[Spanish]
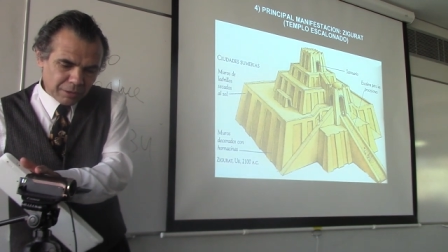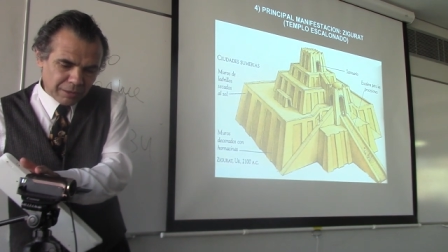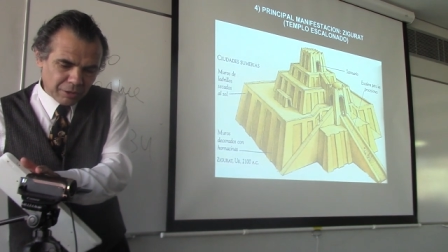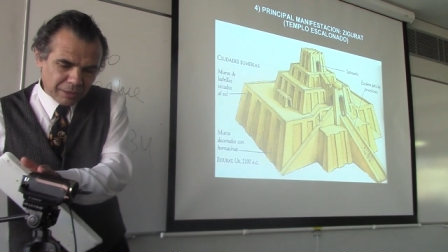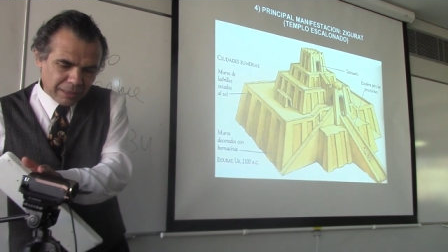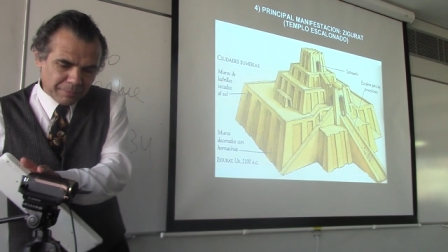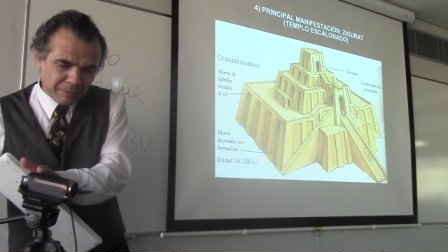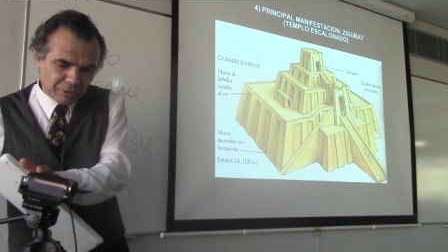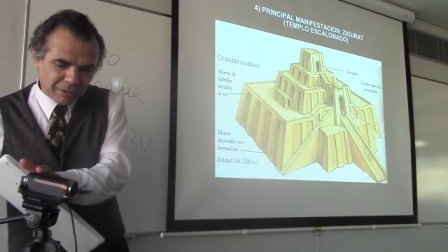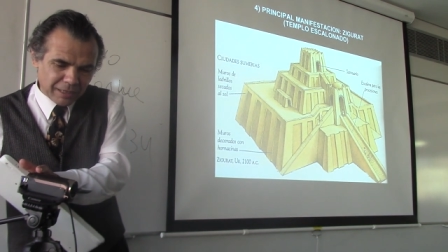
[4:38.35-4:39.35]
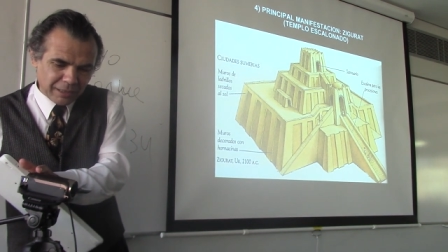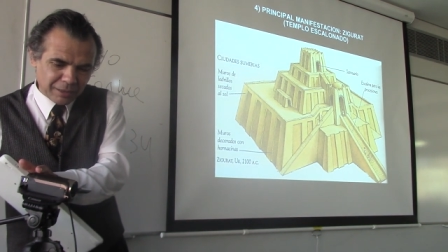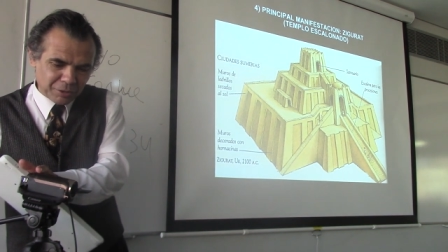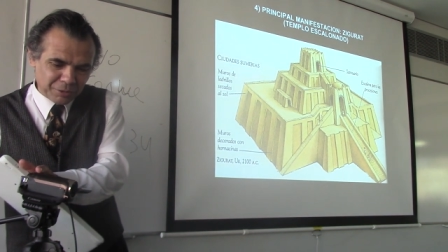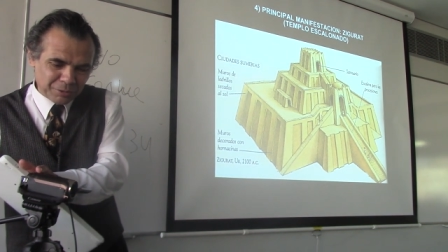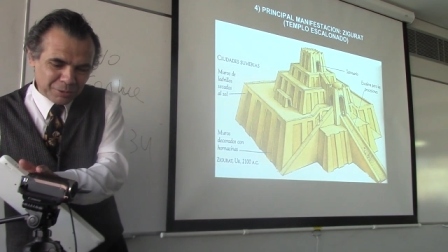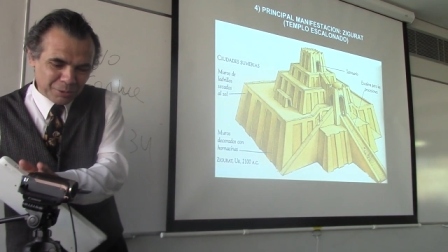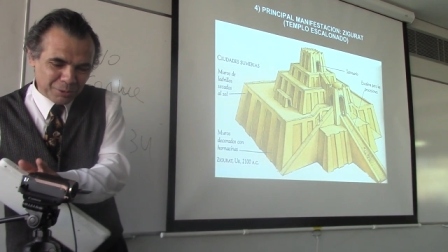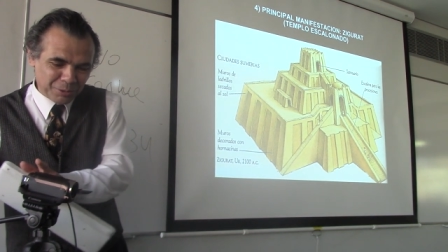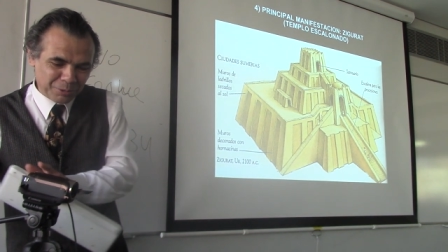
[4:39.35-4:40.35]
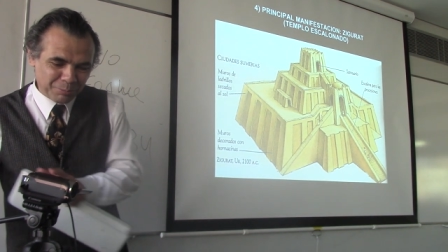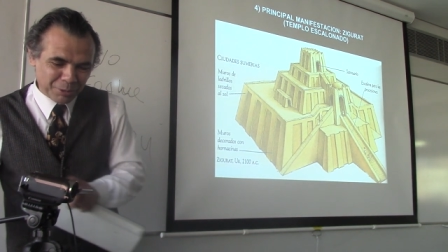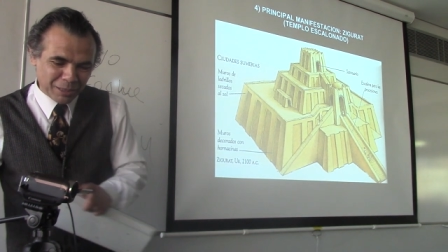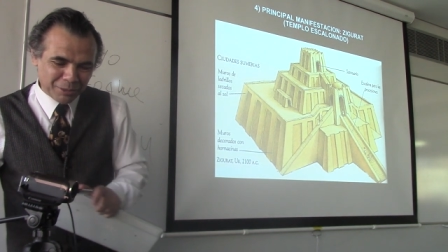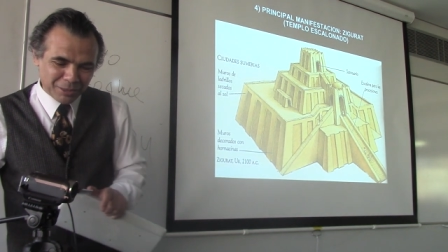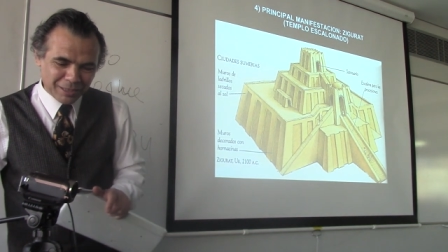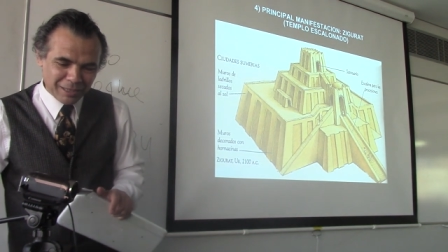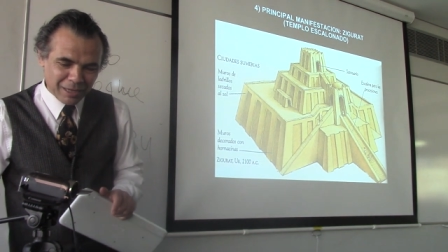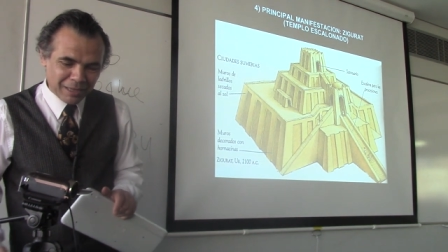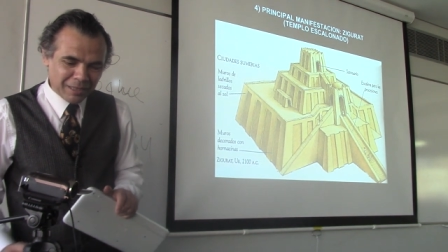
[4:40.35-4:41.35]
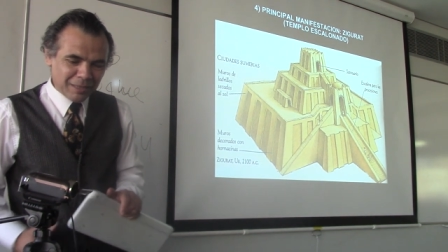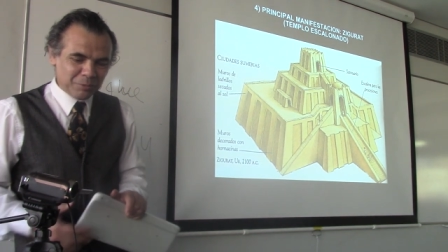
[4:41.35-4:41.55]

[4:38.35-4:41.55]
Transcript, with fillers: De lo que armamos ahí con, con los borradores de la